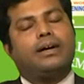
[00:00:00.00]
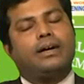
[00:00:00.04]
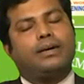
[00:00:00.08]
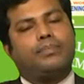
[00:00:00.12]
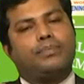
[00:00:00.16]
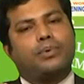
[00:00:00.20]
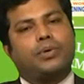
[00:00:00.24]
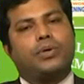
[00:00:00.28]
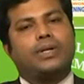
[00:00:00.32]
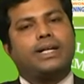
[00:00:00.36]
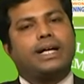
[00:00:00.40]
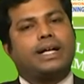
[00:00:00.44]

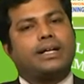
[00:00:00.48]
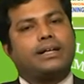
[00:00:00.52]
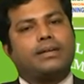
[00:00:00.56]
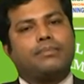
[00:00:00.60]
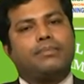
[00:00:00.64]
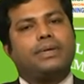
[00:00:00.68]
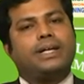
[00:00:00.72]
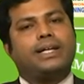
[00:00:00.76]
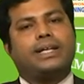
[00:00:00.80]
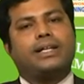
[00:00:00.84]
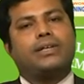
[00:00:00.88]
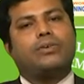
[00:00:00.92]
প্রোডাক্ট
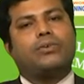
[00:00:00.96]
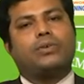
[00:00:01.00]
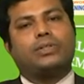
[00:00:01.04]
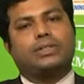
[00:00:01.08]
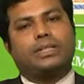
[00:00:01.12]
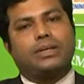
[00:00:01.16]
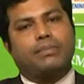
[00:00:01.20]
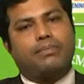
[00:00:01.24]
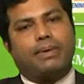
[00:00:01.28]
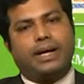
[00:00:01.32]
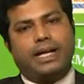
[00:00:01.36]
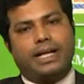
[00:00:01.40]
বিক্রি
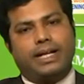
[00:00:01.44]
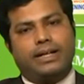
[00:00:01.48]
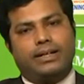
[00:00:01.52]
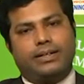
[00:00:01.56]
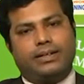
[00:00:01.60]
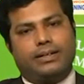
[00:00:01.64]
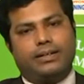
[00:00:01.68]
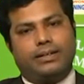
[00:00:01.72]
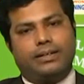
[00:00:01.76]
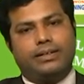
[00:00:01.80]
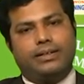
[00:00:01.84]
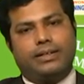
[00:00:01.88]
করতে পারেন
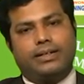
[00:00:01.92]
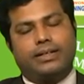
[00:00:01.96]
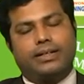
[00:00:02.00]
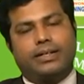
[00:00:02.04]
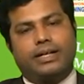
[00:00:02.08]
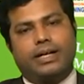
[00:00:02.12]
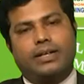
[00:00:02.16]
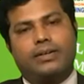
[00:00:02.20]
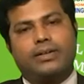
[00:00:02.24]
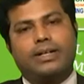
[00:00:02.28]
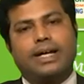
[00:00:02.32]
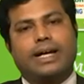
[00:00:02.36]
না হ্যাঁ
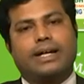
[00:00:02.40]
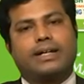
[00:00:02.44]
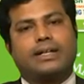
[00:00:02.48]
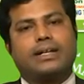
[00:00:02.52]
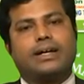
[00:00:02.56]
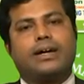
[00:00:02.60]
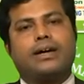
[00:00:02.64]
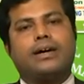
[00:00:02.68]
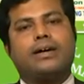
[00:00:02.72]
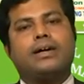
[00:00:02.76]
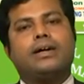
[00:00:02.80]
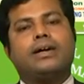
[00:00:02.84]
কারণ একটা